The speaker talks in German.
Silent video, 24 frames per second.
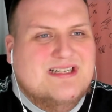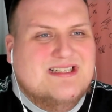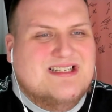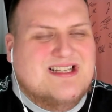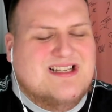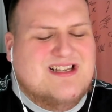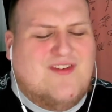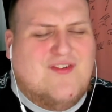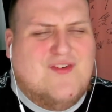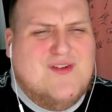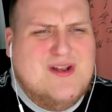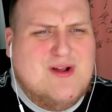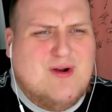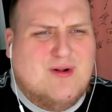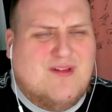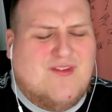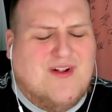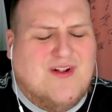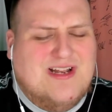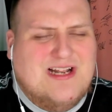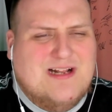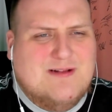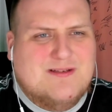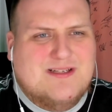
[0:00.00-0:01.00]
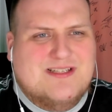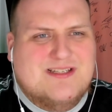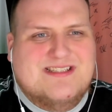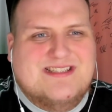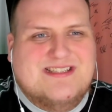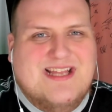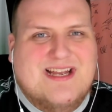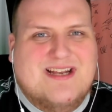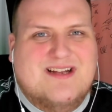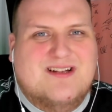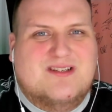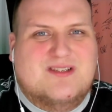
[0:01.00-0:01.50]
Ich finde auch zweite Halbzeit
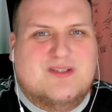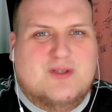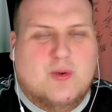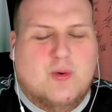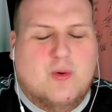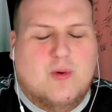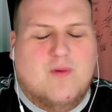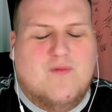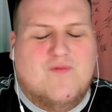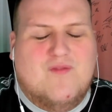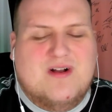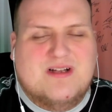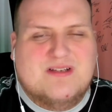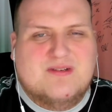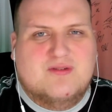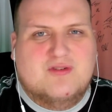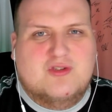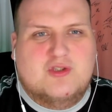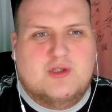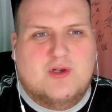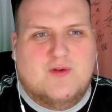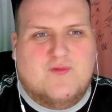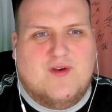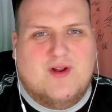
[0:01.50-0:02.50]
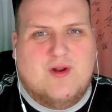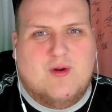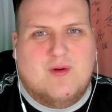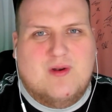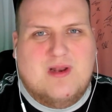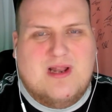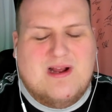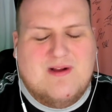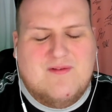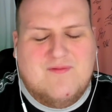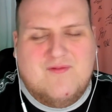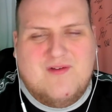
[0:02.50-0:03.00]
sehr gezogen, war so ein Stück weit auch
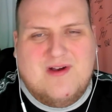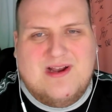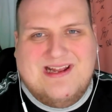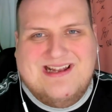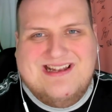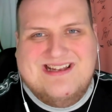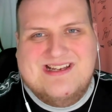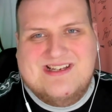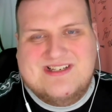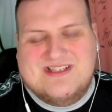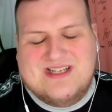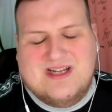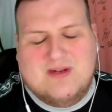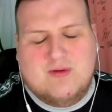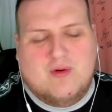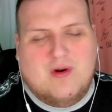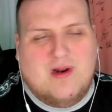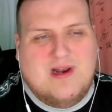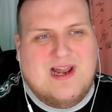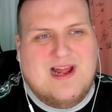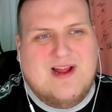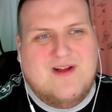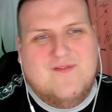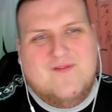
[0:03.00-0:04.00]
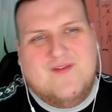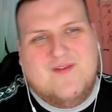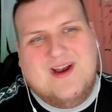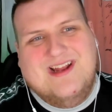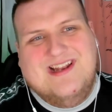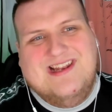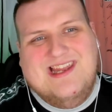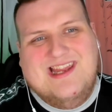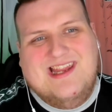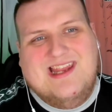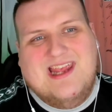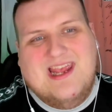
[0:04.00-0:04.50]
langweilig dann oder
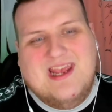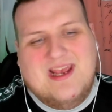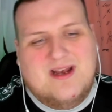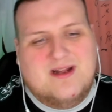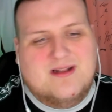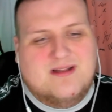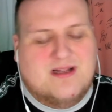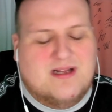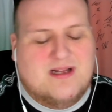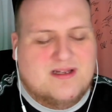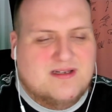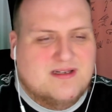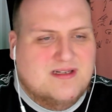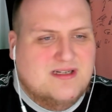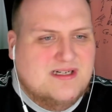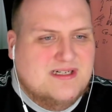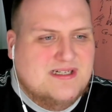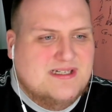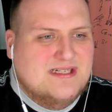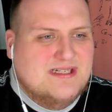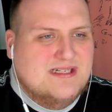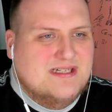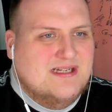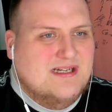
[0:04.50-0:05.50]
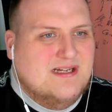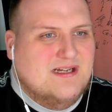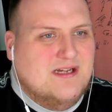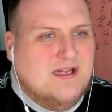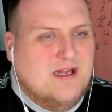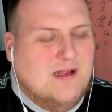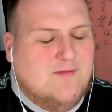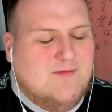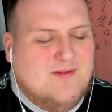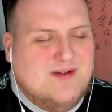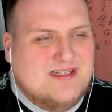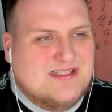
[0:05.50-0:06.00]
langweiliger dann.
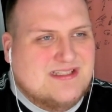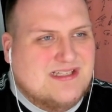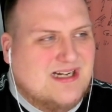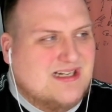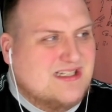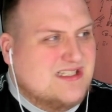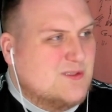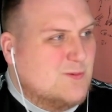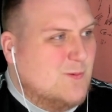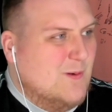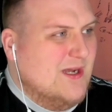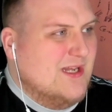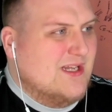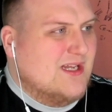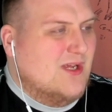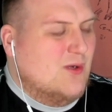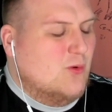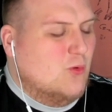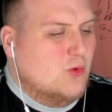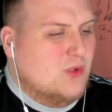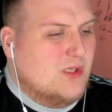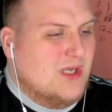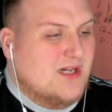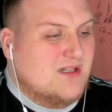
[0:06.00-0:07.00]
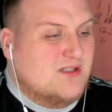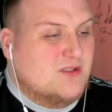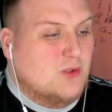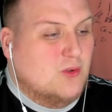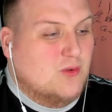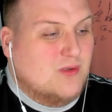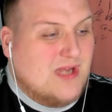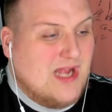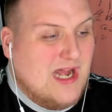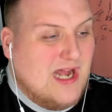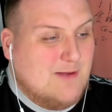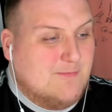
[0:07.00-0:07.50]
Äh, wie gesagt, zwei, drei gute
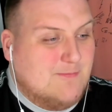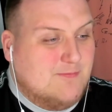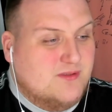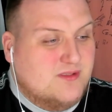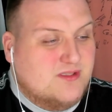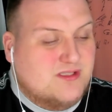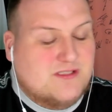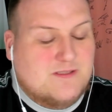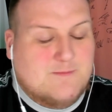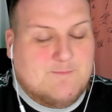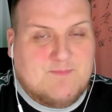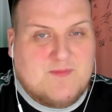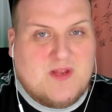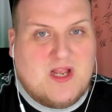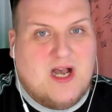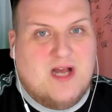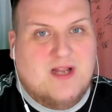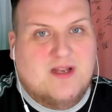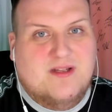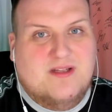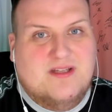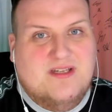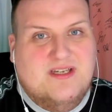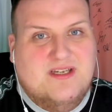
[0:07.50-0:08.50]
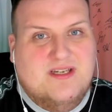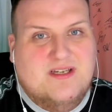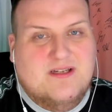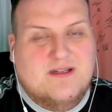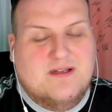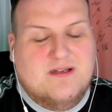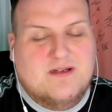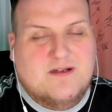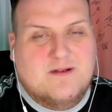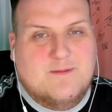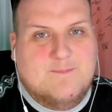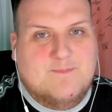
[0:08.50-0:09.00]
Aktionen gab es. Gerade die,
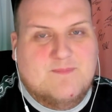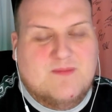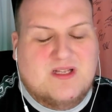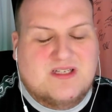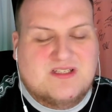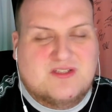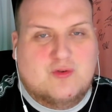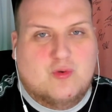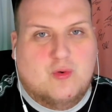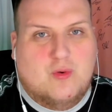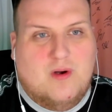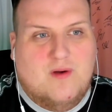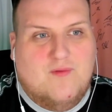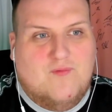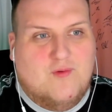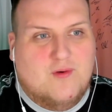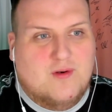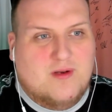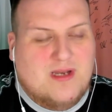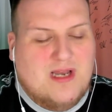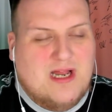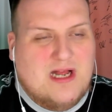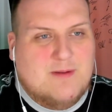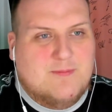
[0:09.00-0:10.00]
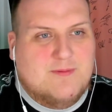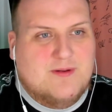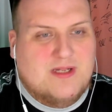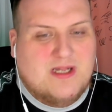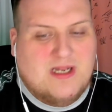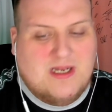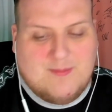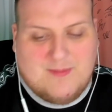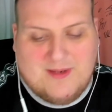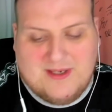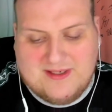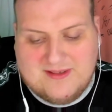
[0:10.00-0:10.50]
ähm, das Tor von Gnabry dann
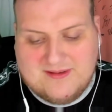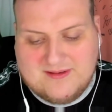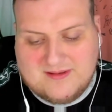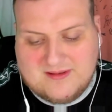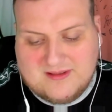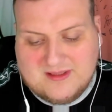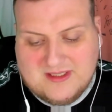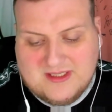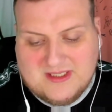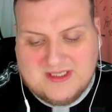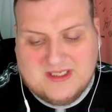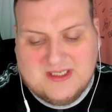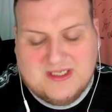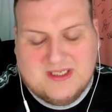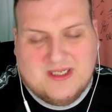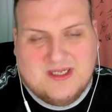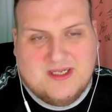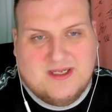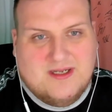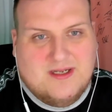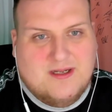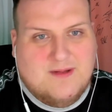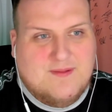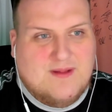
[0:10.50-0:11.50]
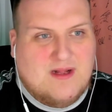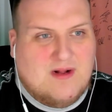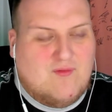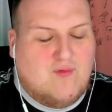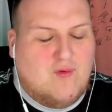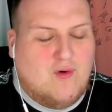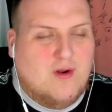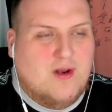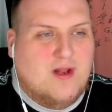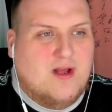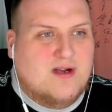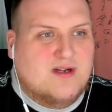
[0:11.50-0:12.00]
am Ende äh, nach
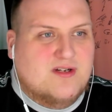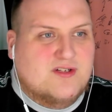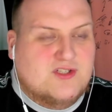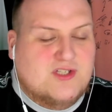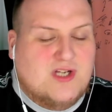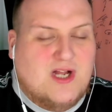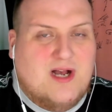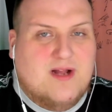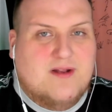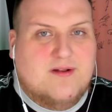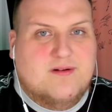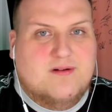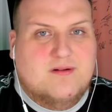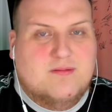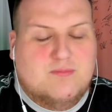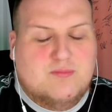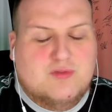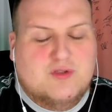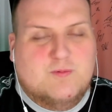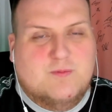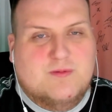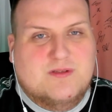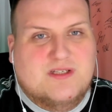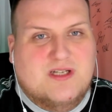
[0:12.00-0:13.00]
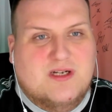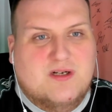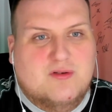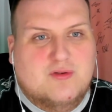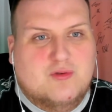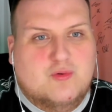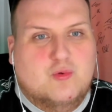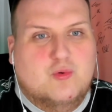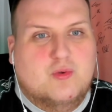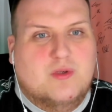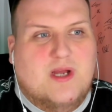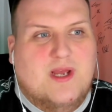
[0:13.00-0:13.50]
Vorlage, schade, muss man sagen,
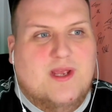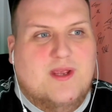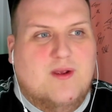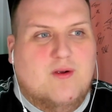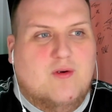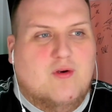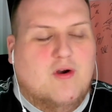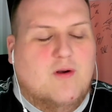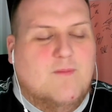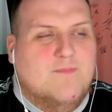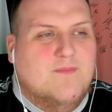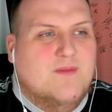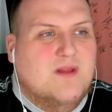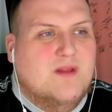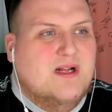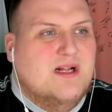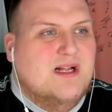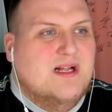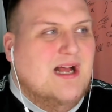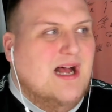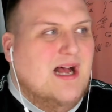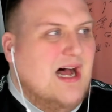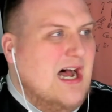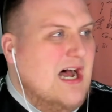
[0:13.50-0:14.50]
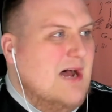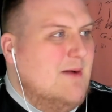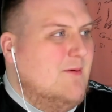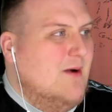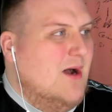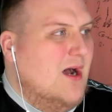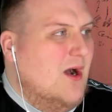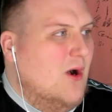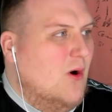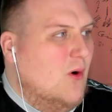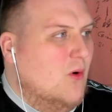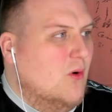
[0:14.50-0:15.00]
ist gut reingekommen.
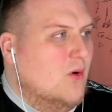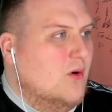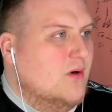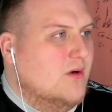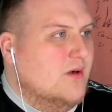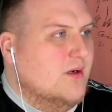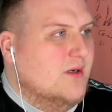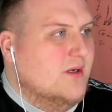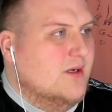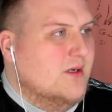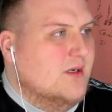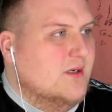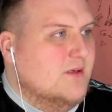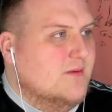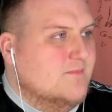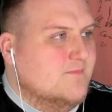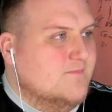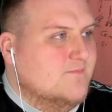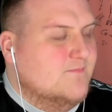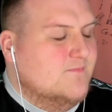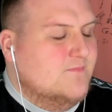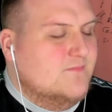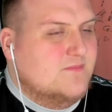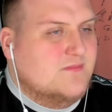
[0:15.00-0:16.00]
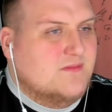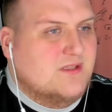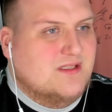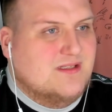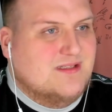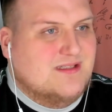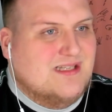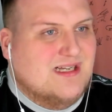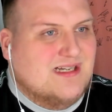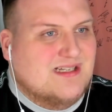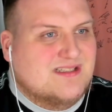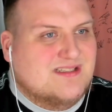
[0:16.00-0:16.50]
Aber auch ähm,
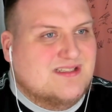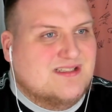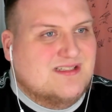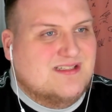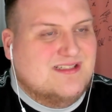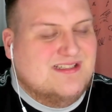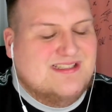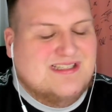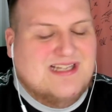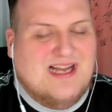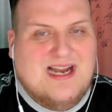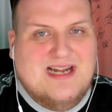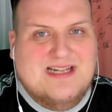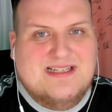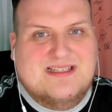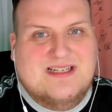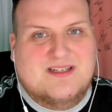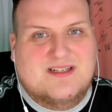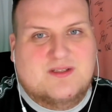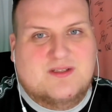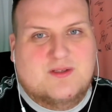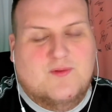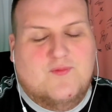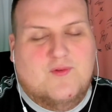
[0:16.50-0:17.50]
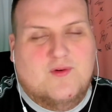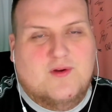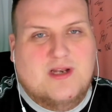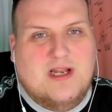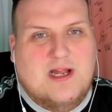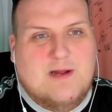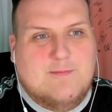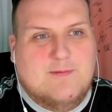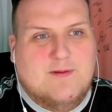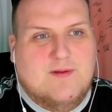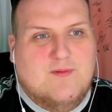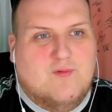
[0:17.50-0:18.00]
dass diese Einzelaktion von
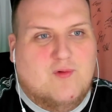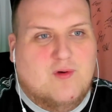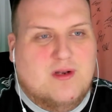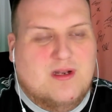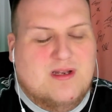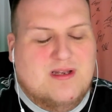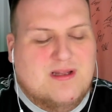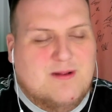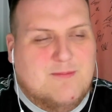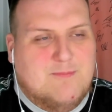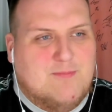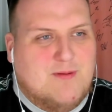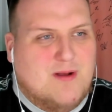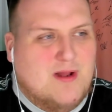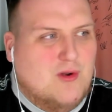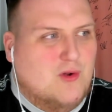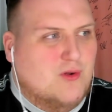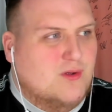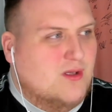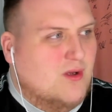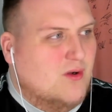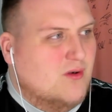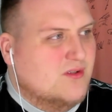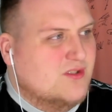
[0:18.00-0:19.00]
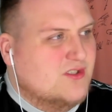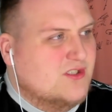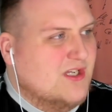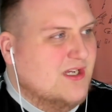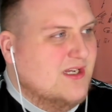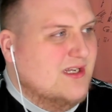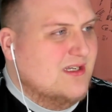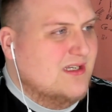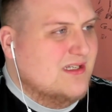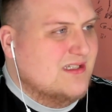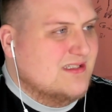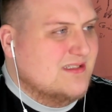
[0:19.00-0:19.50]
Gnabry, wo er dann da ein paar Leute
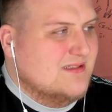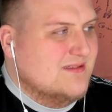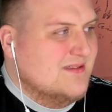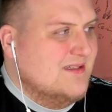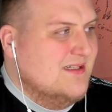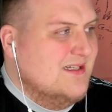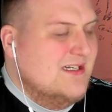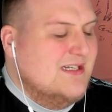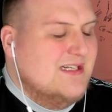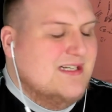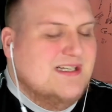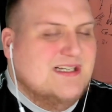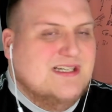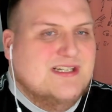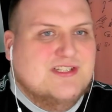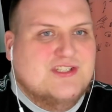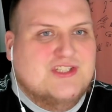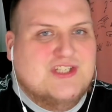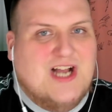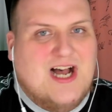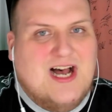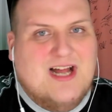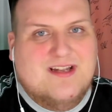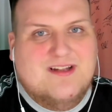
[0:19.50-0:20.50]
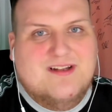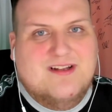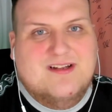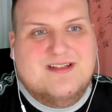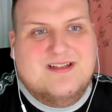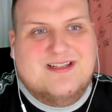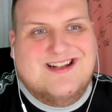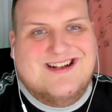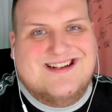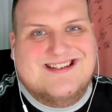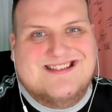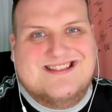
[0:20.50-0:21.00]
aussteigen lassen. Schade,
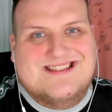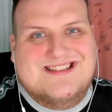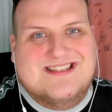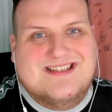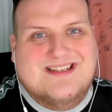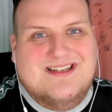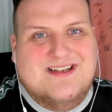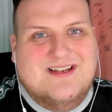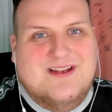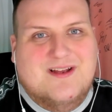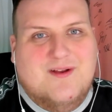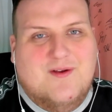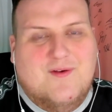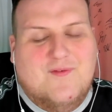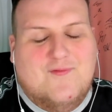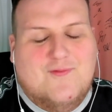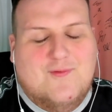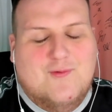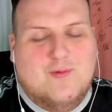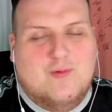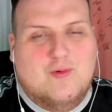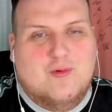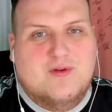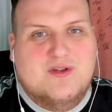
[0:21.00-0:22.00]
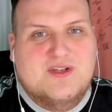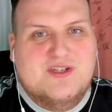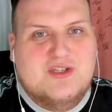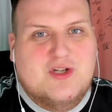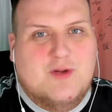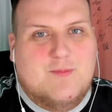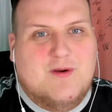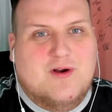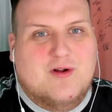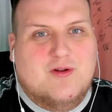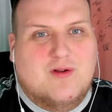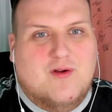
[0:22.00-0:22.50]
dass äh, Vögel nicht
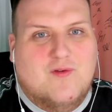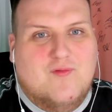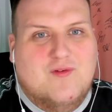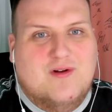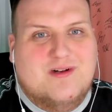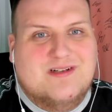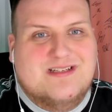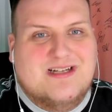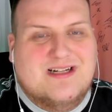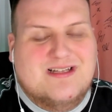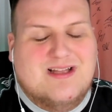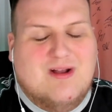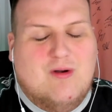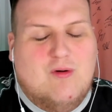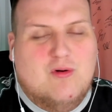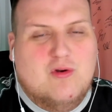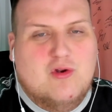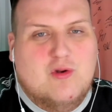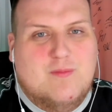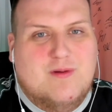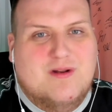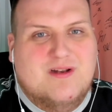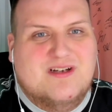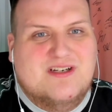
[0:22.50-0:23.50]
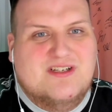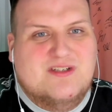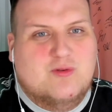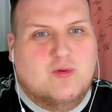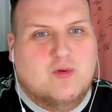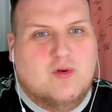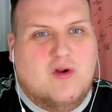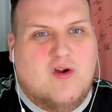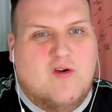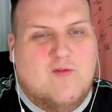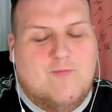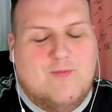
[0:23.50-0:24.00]
nochmal getroffen hat, hatte auch nochmal eine richtig
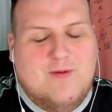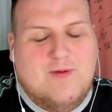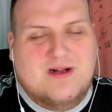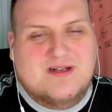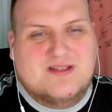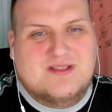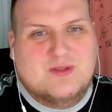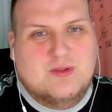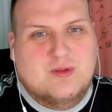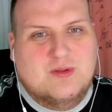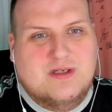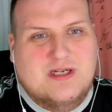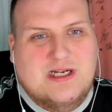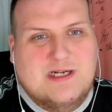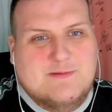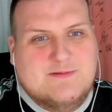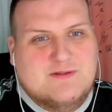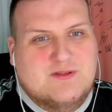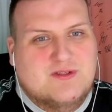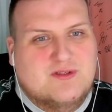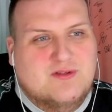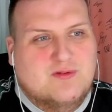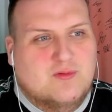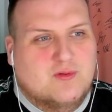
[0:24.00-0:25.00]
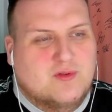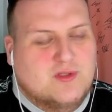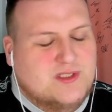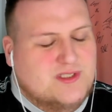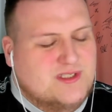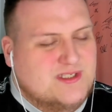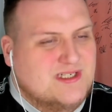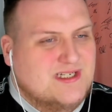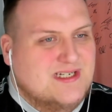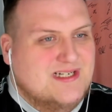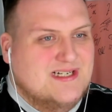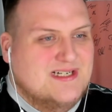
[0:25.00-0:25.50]
gute Kopfballaktion gehabt zwischendurch.